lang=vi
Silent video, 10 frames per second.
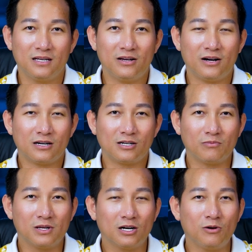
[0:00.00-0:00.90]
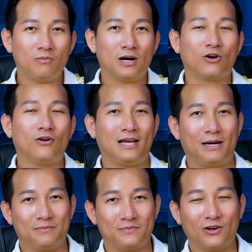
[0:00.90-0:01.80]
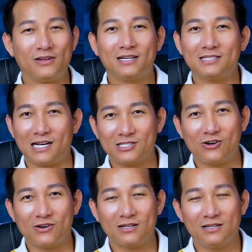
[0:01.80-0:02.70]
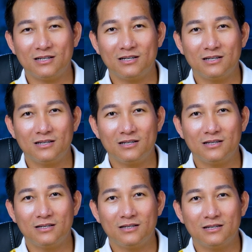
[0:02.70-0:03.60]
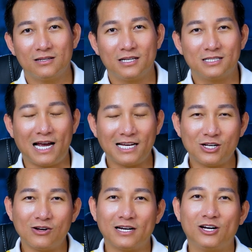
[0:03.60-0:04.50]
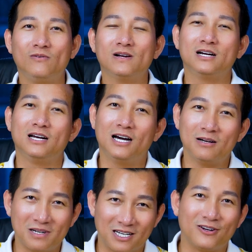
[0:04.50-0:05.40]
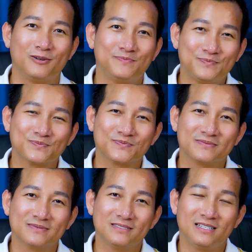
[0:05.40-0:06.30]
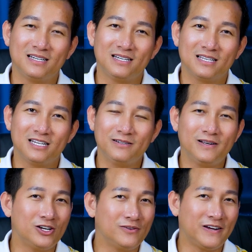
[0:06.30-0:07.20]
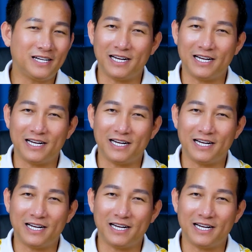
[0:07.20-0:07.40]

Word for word: do đó trong những lúc mà con làm có những cái sai sót thì sai sót là đối với người lớn mình thôi chứ đối với